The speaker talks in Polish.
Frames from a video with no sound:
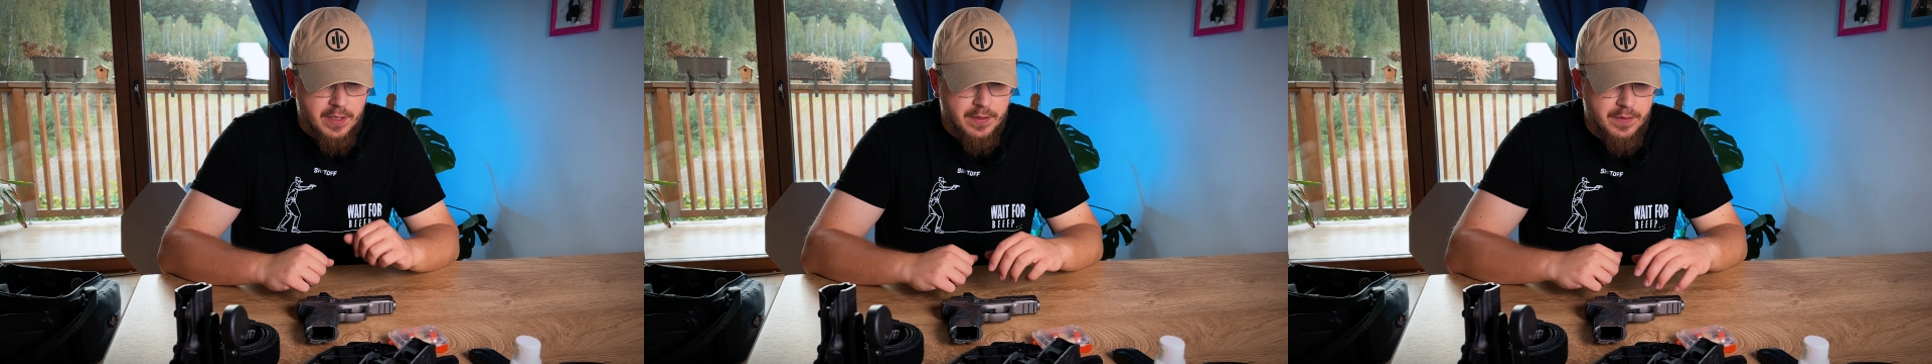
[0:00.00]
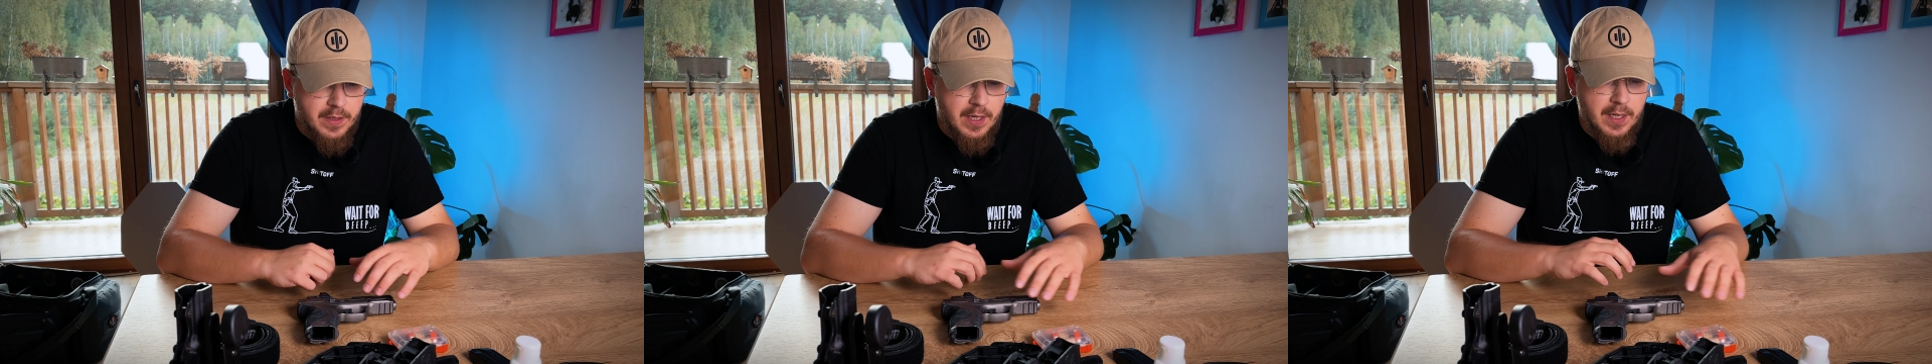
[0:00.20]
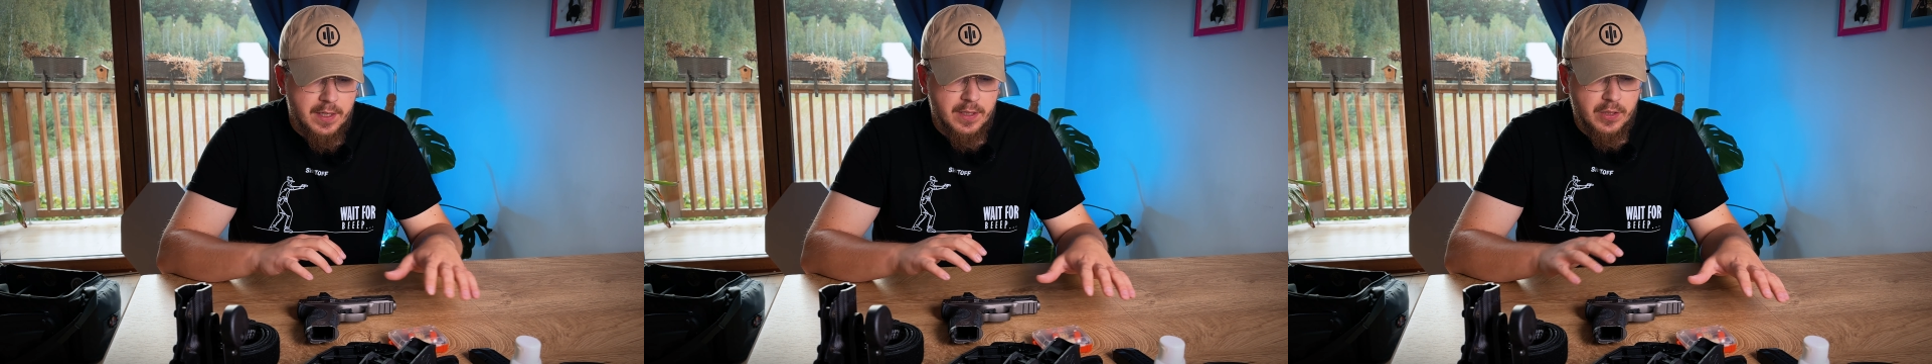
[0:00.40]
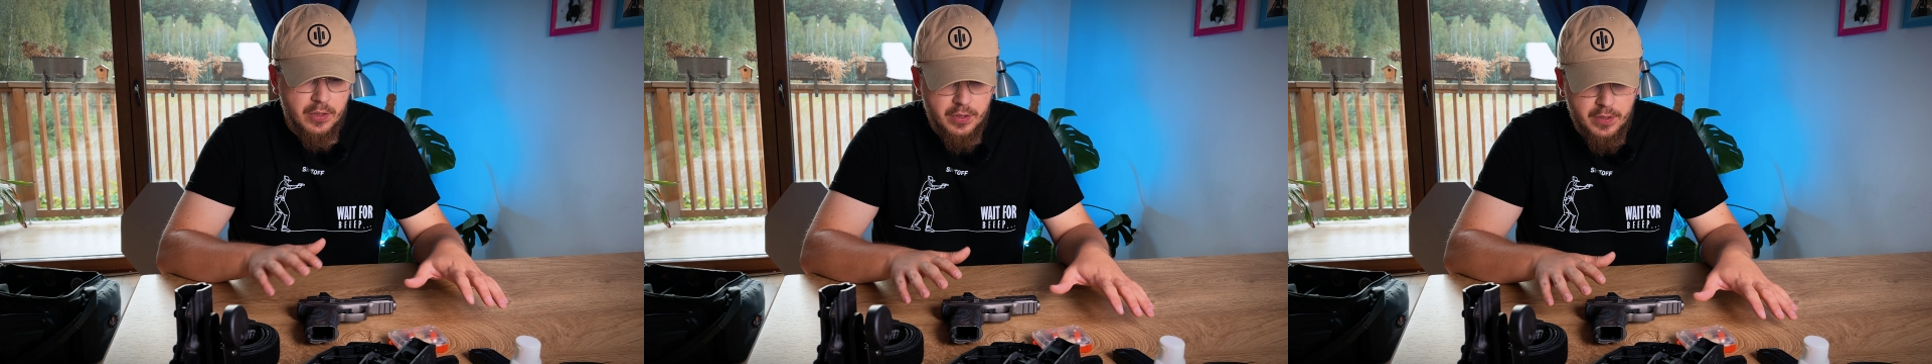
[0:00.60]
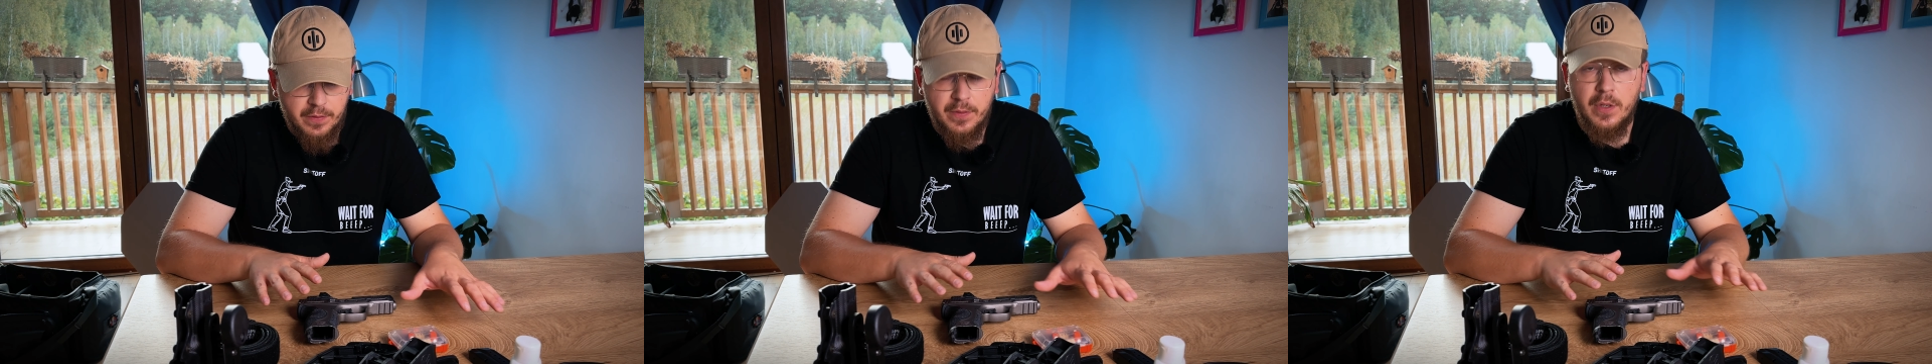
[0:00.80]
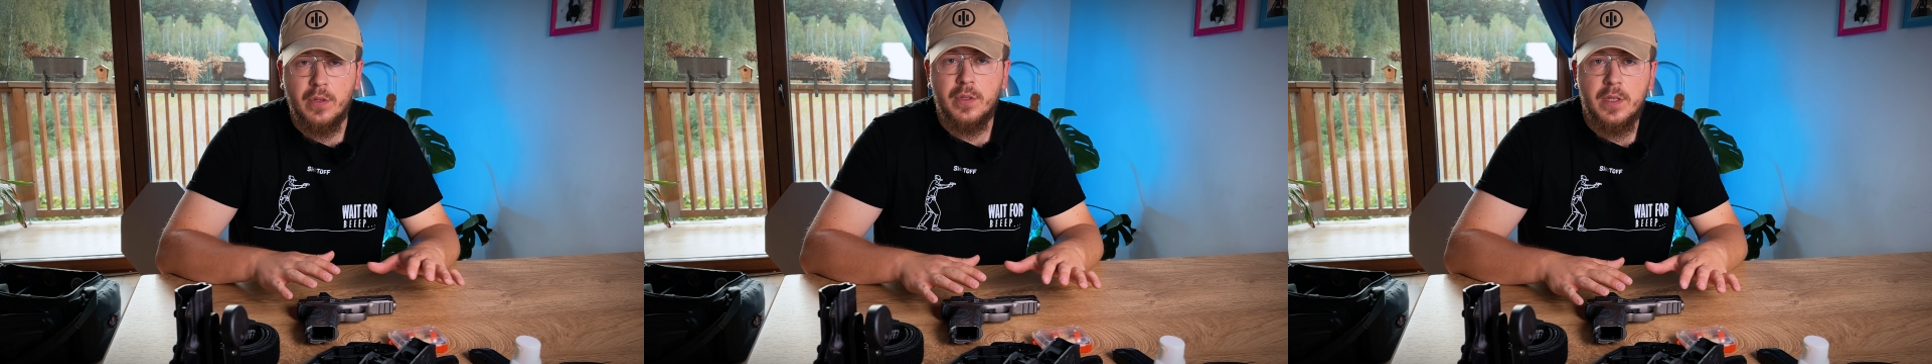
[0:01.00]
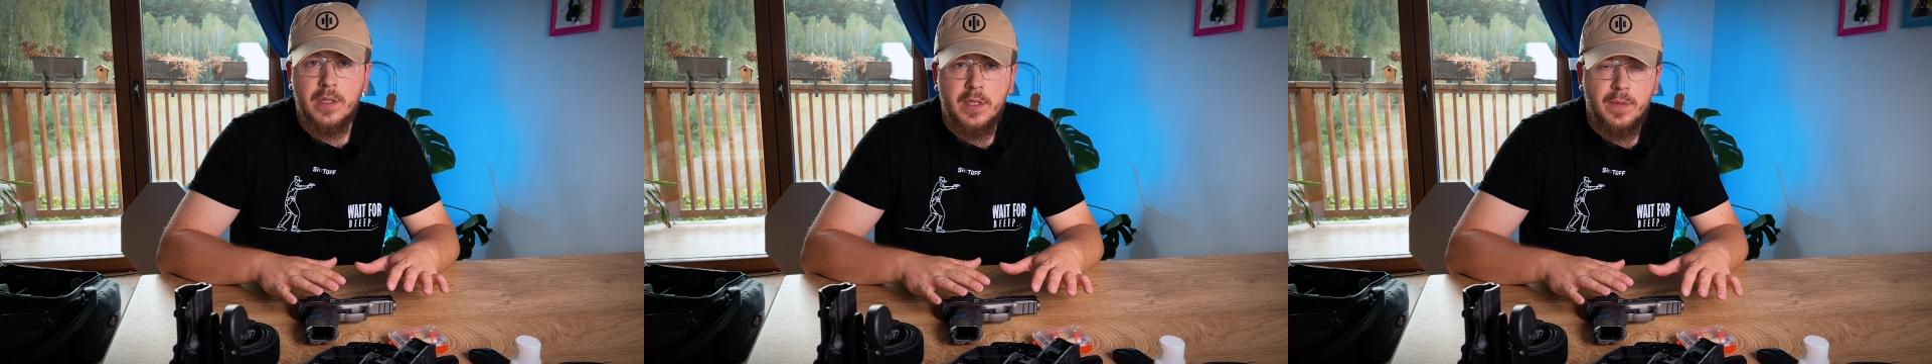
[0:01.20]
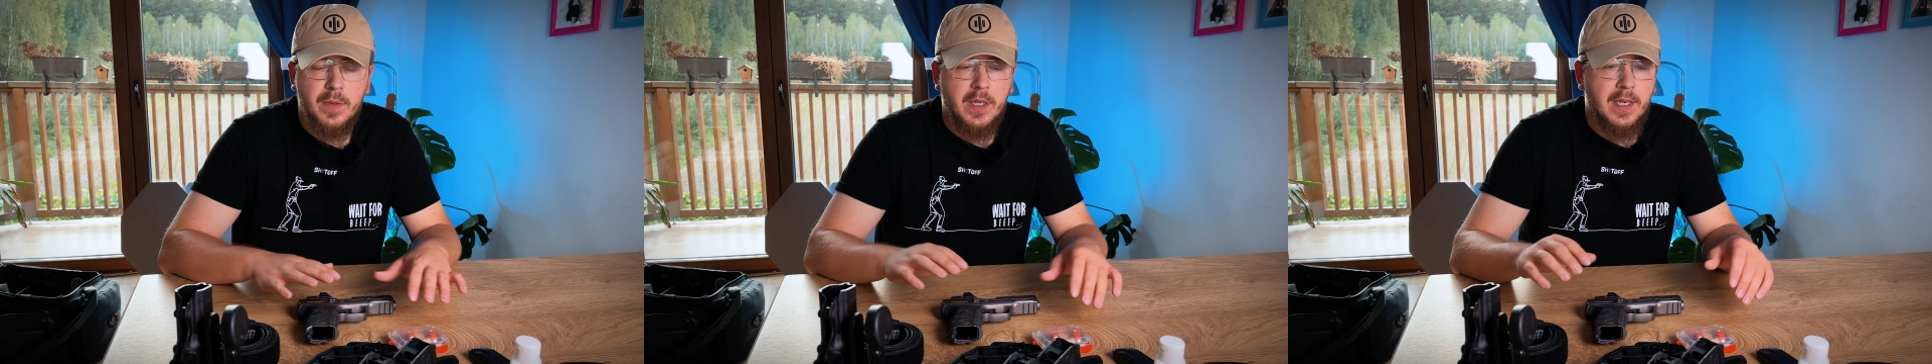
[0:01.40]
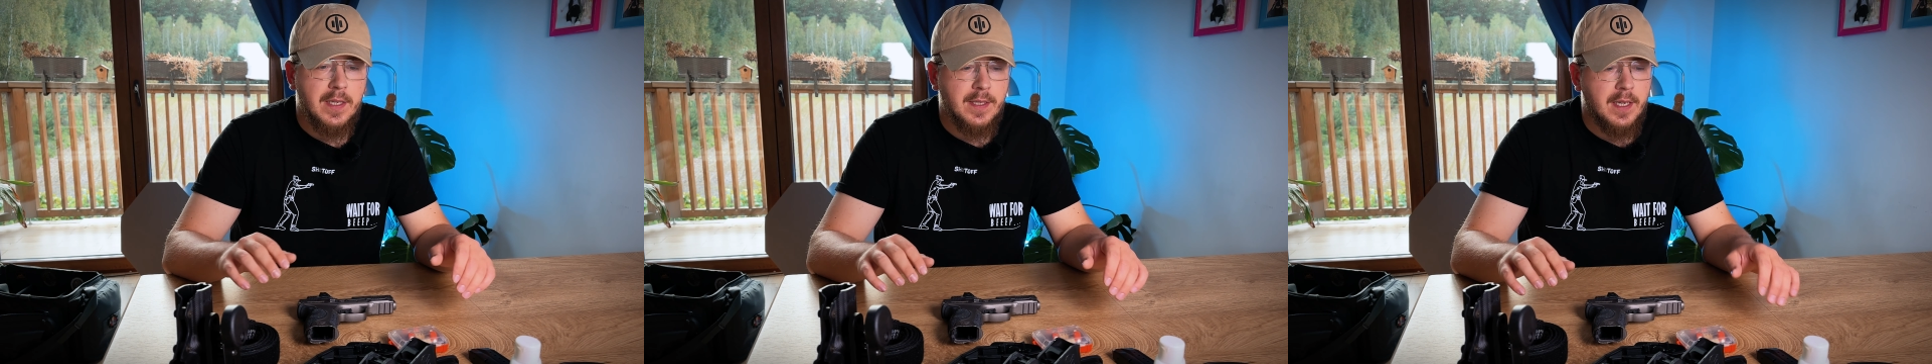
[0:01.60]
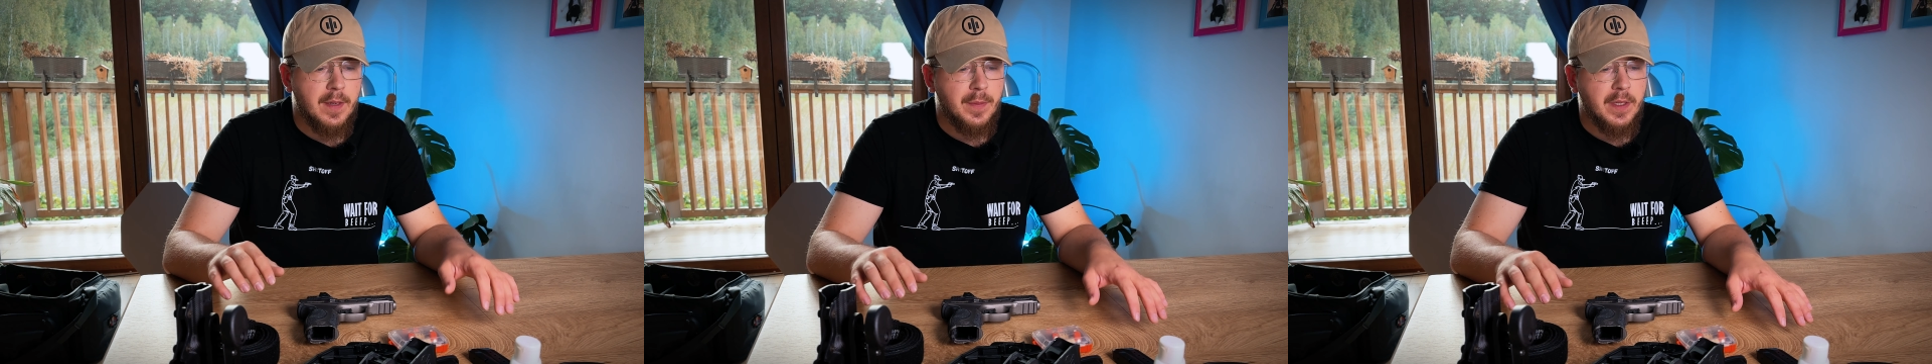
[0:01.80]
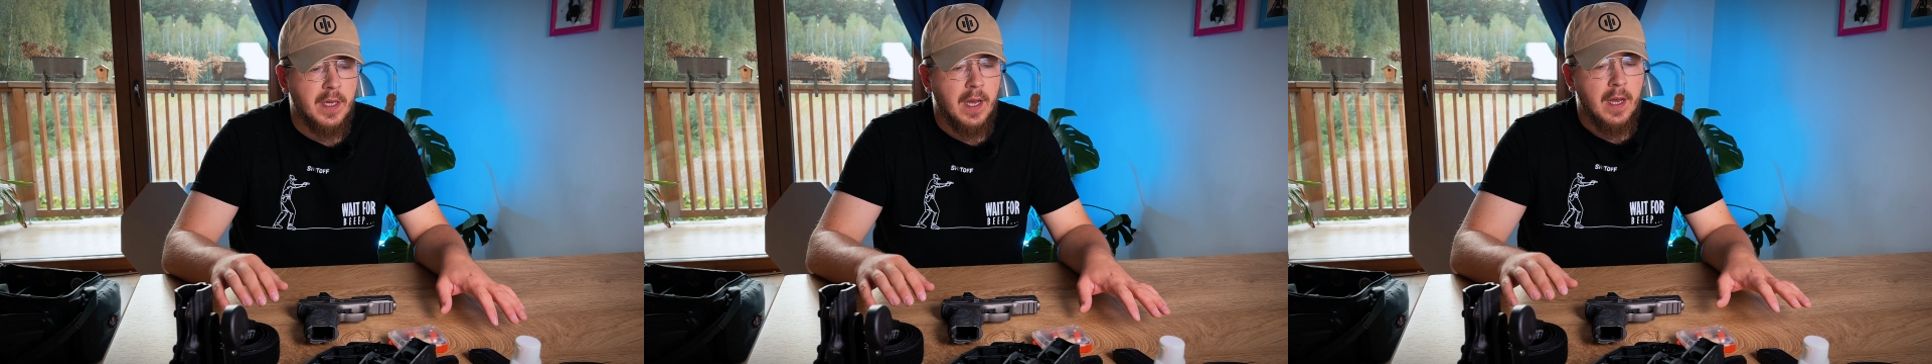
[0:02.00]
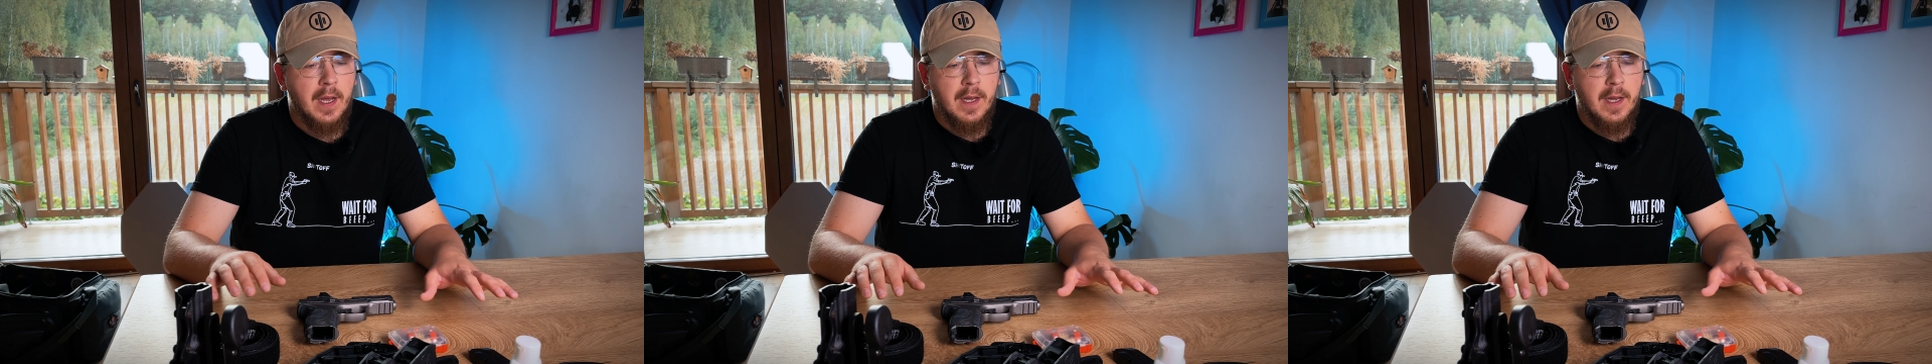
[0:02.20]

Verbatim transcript: chwilę i co się wiąże z tymi klasami.